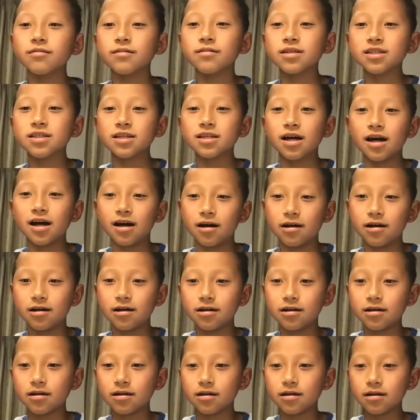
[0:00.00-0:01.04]
いました。
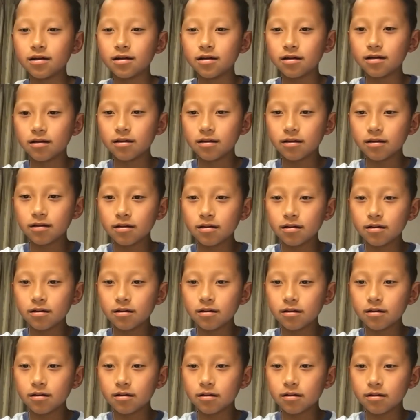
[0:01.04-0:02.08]
はい。
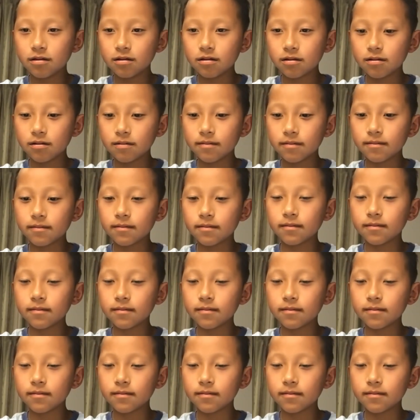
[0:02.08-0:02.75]
じゃあ